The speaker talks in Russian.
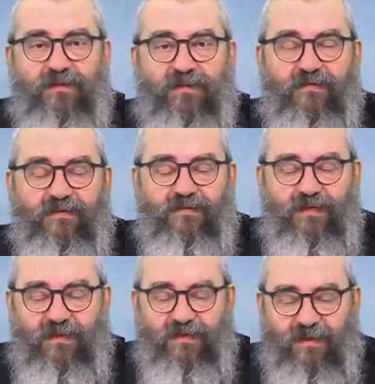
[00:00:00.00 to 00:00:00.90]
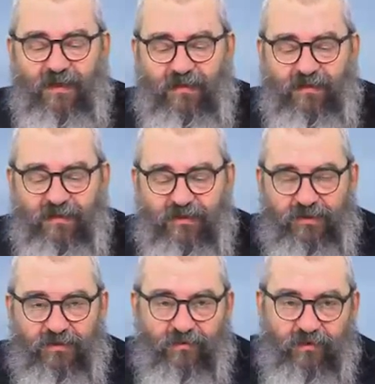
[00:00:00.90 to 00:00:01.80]
соответственно, касаясь
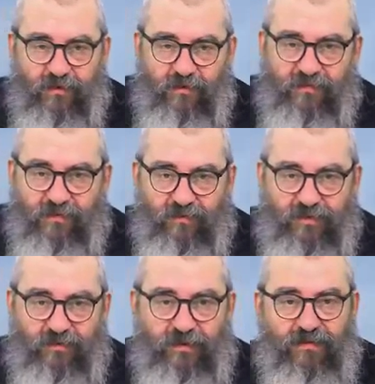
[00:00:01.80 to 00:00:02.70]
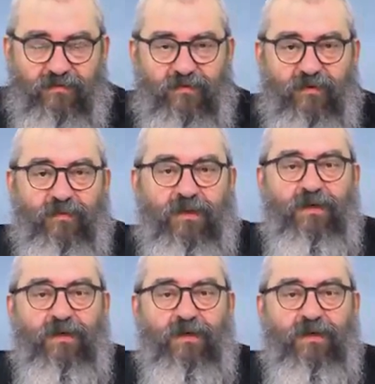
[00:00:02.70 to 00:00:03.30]
нечистот и всего, что есть в нем.